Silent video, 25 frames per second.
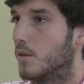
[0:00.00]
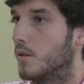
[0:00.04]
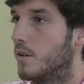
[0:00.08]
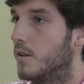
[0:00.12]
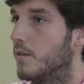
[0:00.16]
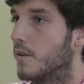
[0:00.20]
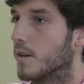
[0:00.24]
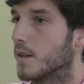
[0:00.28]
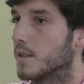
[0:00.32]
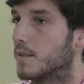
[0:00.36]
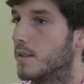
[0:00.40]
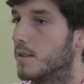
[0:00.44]
à
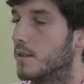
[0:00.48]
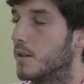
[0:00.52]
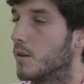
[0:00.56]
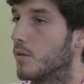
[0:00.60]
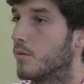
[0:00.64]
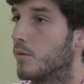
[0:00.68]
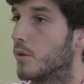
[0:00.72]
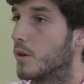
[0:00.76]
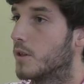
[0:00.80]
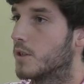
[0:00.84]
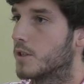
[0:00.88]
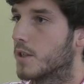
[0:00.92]
l'université
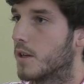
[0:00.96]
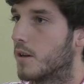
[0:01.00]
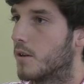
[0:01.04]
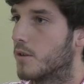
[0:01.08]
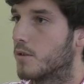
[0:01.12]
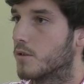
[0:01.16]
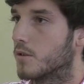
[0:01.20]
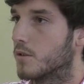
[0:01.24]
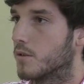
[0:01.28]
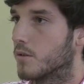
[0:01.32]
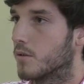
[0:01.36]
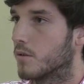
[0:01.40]
en Foreign
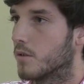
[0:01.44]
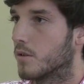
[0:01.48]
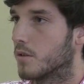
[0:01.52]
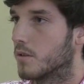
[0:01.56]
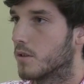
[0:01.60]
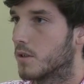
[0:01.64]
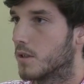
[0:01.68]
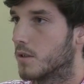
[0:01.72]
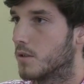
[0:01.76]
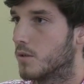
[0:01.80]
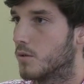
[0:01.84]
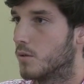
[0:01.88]
Challenge. Donc
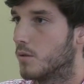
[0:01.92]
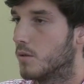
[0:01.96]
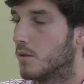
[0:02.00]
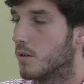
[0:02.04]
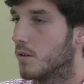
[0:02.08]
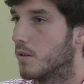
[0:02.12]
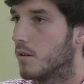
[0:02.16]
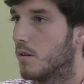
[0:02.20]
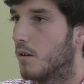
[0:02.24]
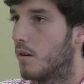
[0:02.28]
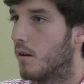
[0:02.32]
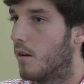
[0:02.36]
j'ai su,
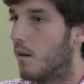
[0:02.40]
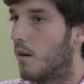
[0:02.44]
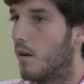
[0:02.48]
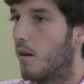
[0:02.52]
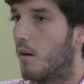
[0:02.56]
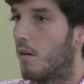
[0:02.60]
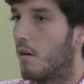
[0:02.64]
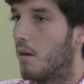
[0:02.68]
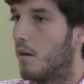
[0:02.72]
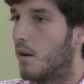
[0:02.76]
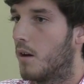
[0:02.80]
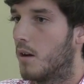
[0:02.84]

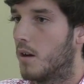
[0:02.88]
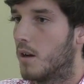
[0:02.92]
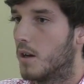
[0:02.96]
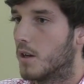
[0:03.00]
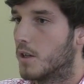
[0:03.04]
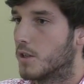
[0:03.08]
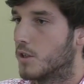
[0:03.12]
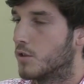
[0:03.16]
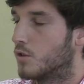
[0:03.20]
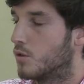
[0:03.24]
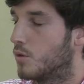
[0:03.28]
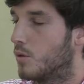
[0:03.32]

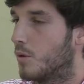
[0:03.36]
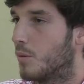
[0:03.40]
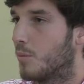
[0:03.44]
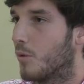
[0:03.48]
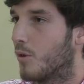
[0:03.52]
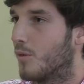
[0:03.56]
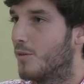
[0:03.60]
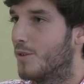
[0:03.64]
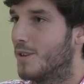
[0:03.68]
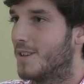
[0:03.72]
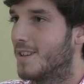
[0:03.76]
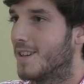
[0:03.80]

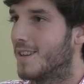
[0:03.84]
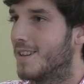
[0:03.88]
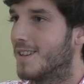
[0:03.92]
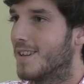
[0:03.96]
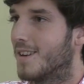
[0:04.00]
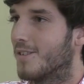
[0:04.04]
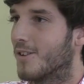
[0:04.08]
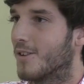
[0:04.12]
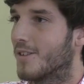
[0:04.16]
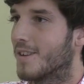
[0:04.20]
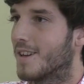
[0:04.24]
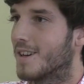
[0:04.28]
profiter
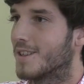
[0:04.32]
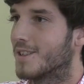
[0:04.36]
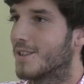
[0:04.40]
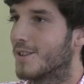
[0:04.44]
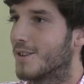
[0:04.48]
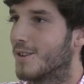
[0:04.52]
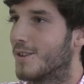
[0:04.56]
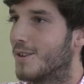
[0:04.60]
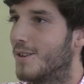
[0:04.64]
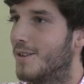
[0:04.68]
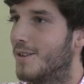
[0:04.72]
des avantages de